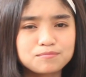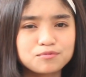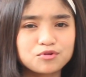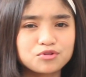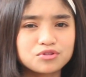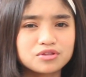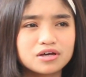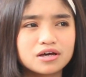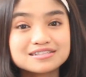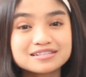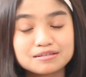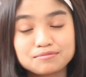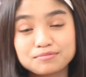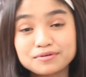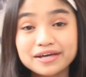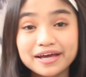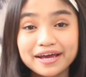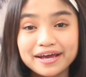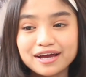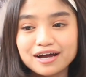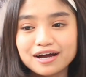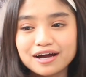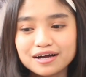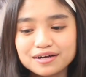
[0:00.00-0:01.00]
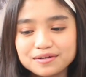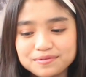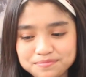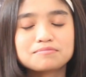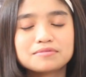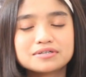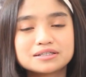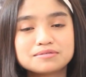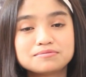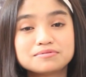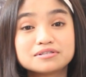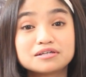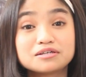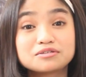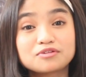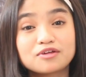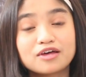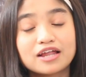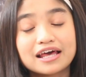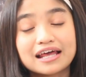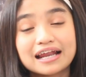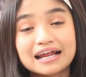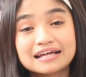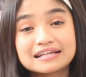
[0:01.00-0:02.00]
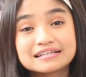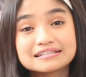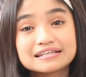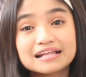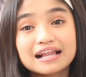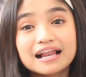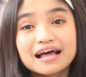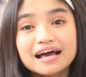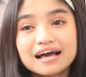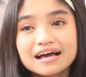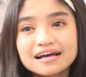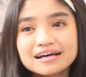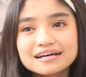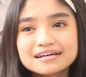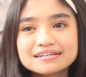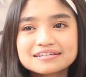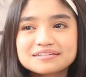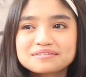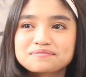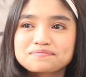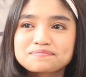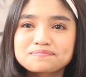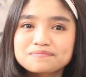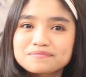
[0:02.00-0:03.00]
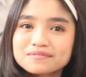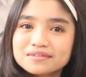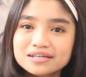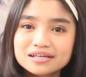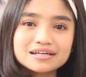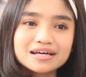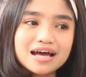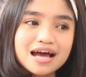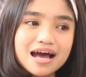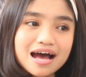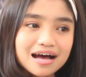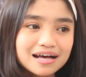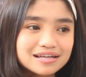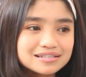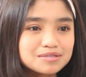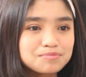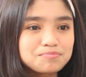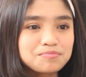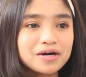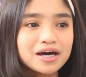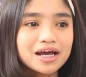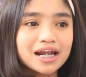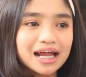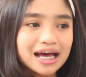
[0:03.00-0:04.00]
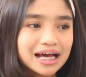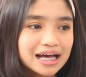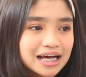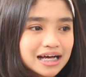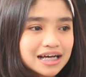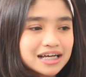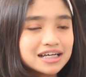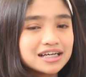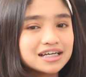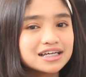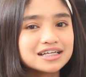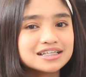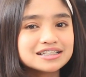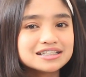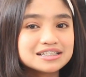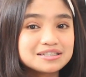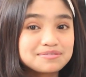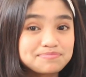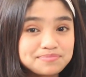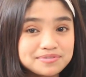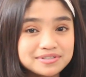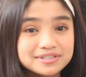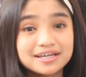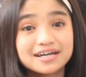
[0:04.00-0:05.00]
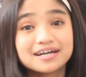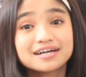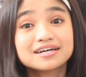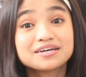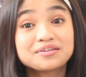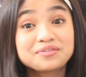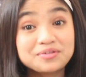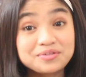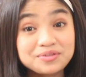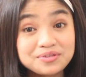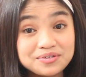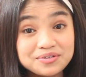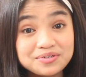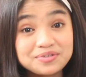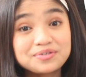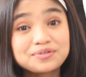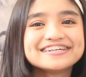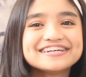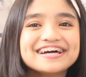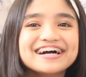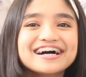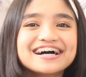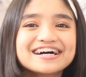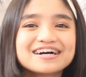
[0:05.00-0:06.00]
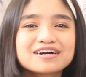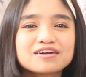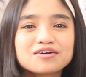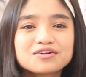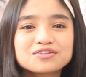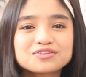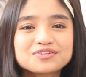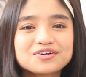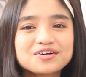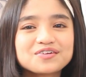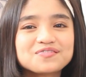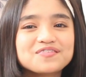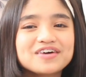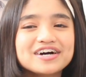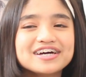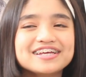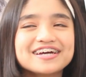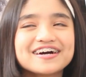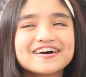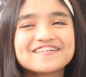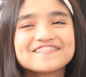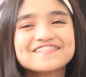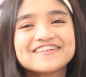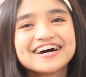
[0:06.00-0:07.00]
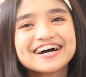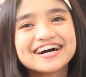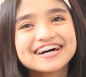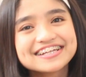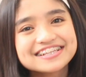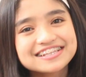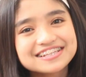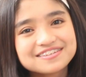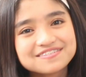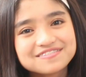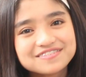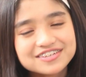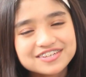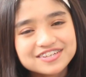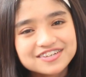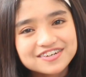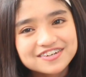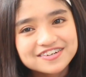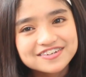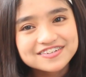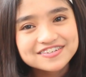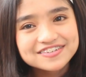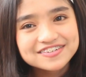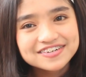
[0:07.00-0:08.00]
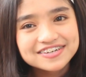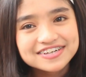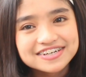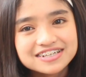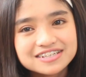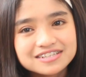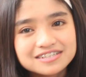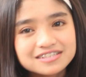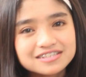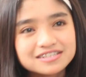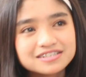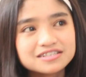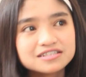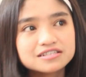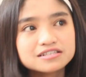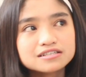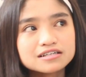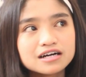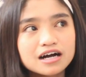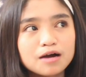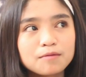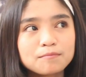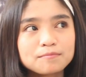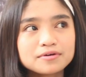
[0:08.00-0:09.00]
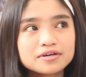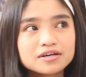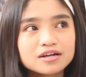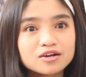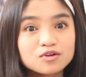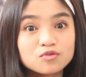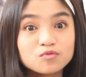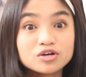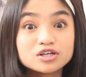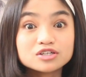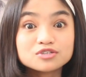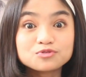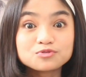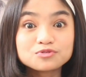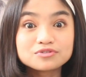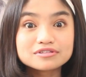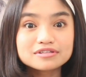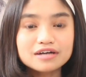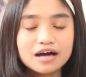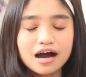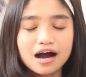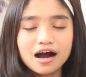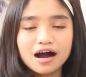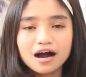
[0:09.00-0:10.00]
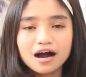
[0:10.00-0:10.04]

perutnya tapi kayak masih bisa toleransi lah gak separah chips yang itu tuh yang nonton banyak banget di videoku hampir 2 juta